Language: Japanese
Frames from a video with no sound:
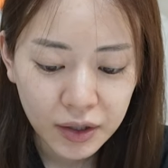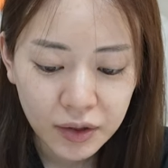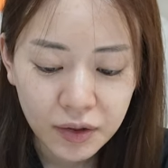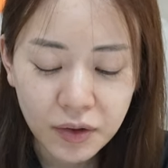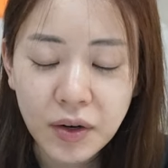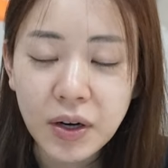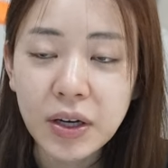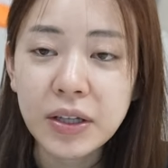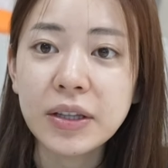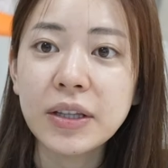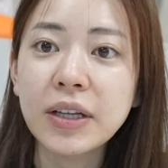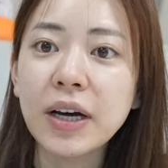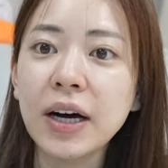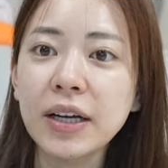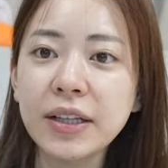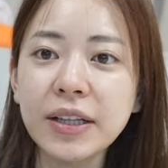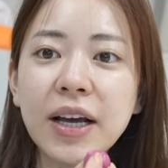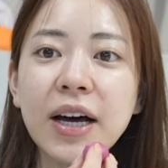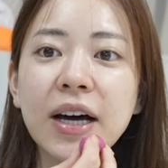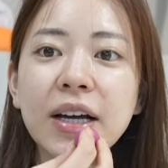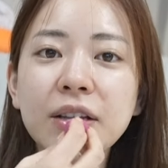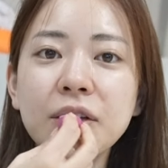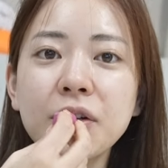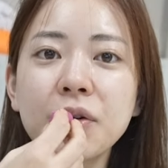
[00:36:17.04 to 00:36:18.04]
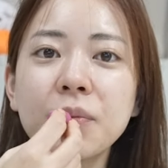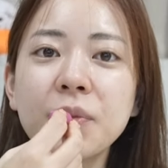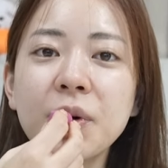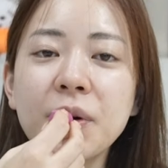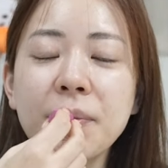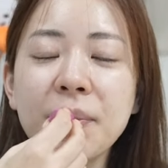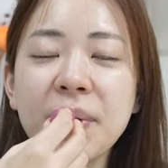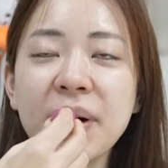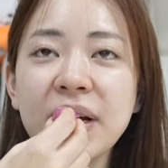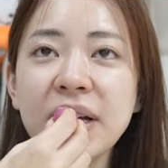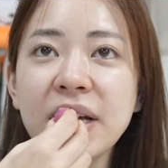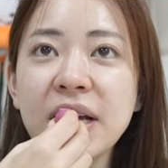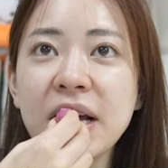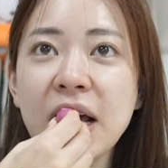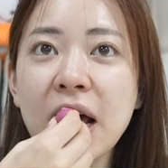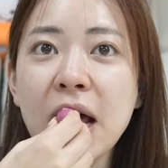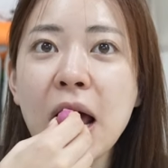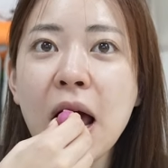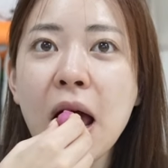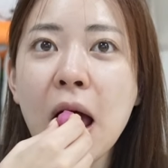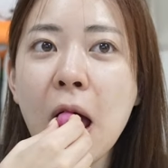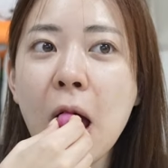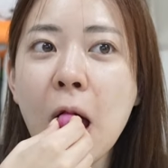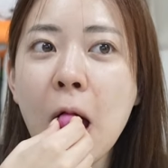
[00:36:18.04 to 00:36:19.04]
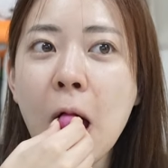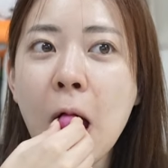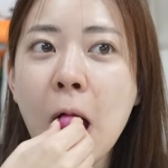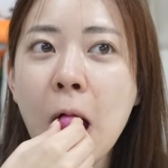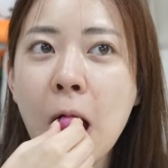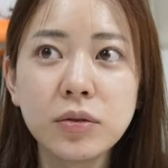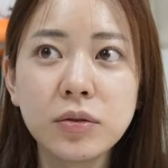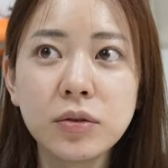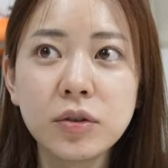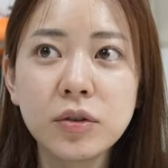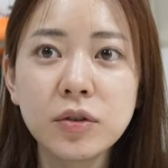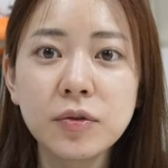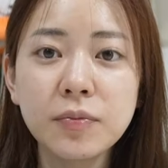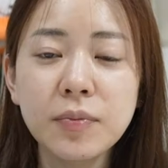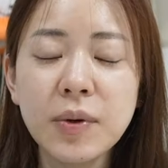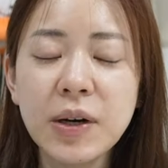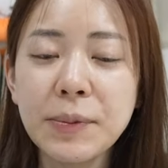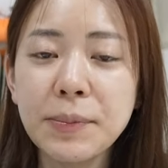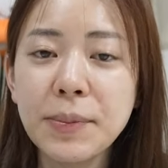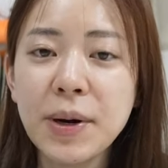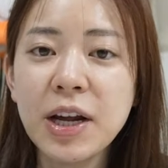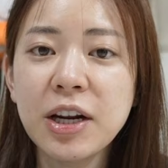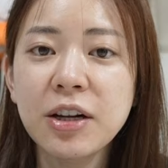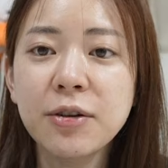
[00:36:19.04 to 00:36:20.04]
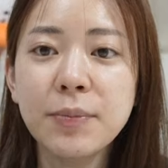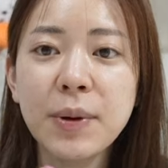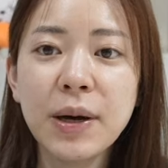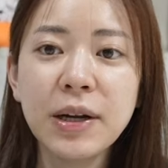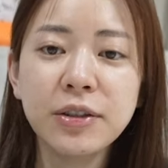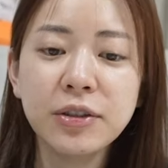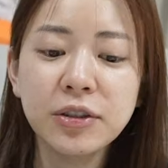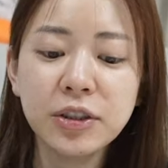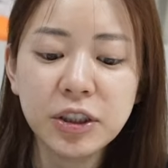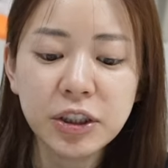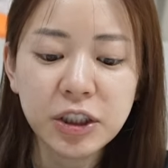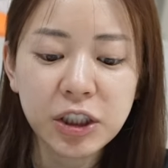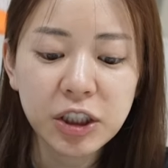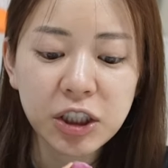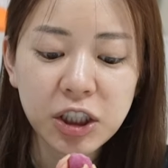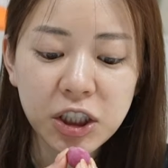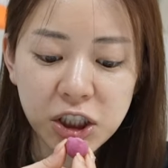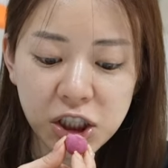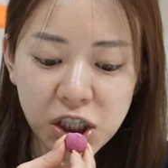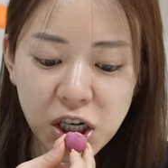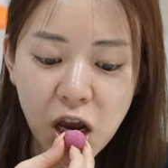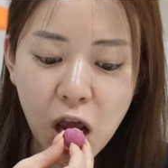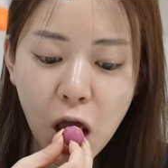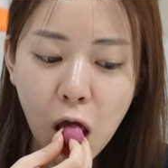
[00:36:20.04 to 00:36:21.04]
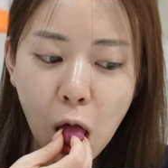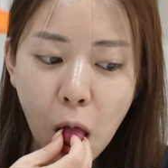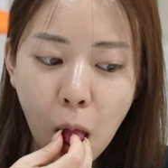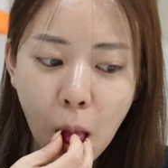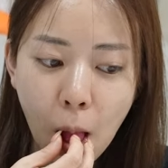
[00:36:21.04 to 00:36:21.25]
よかったかなと思いますまあ丸々一日